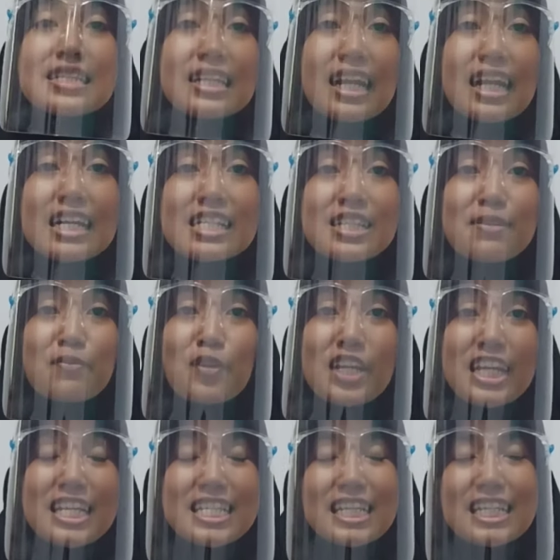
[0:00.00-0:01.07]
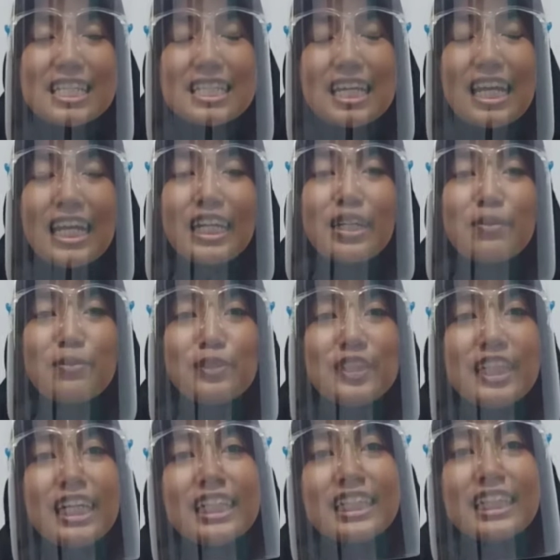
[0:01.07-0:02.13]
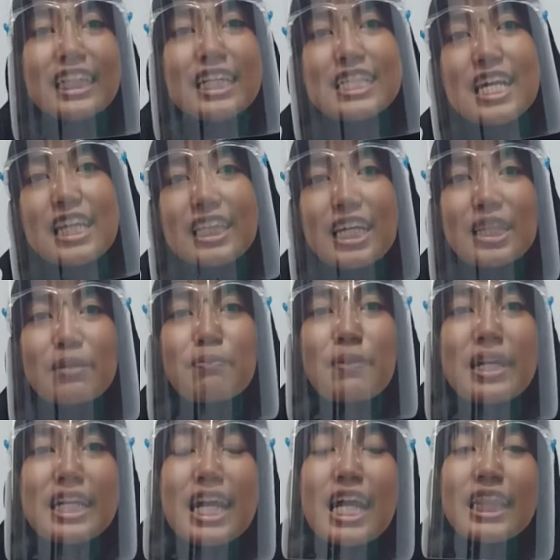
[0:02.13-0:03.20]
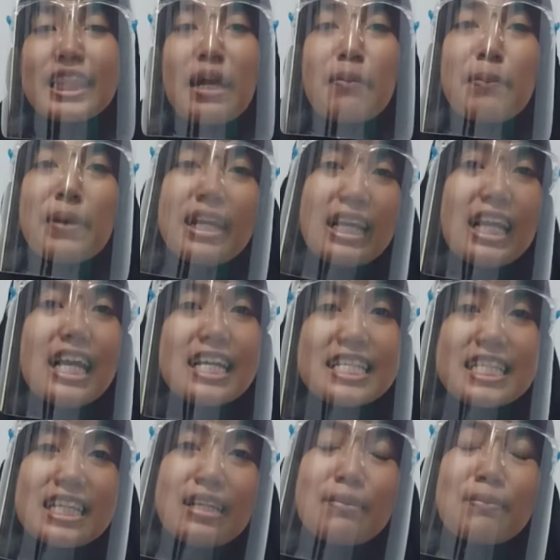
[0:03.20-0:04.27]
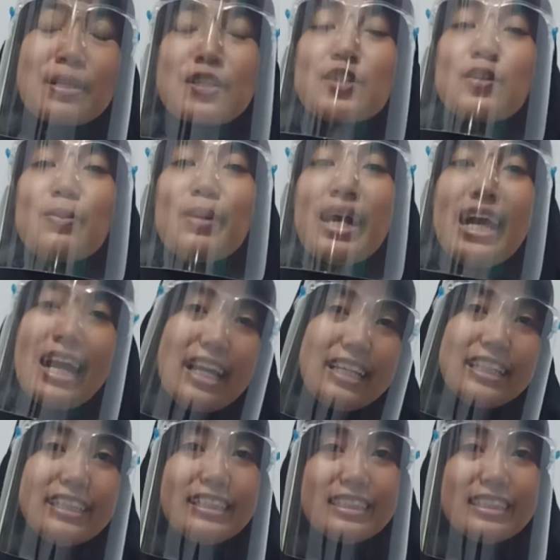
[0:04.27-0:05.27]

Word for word: Setelah semuanya selesai, kemudian kita catat pada tabel hasil percobaan.